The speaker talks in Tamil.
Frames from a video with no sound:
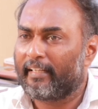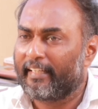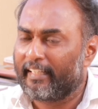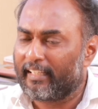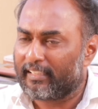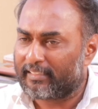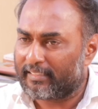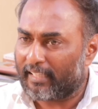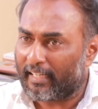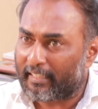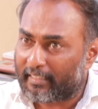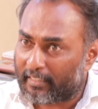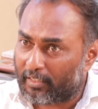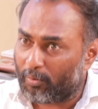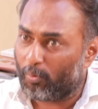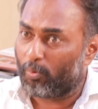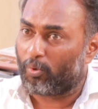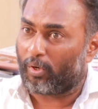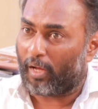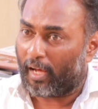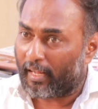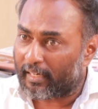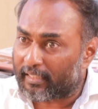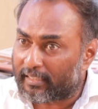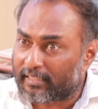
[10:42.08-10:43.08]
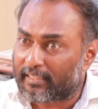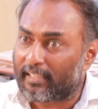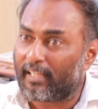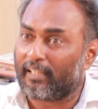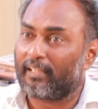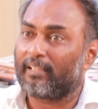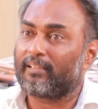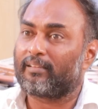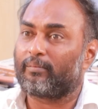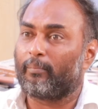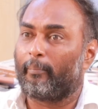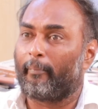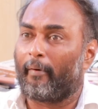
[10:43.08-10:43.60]
நீங்கள் சட்டம் ஒரு
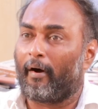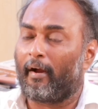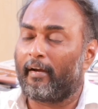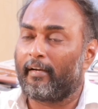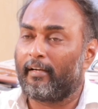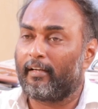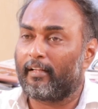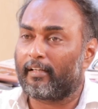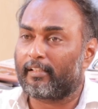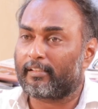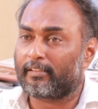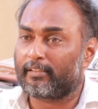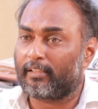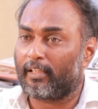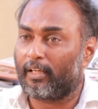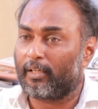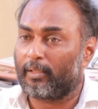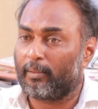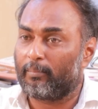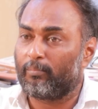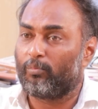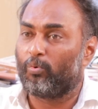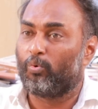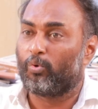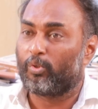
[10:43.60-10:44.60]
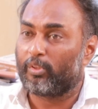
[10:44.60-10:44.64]
அரசாங்கம் மாநில அரசாங்கம்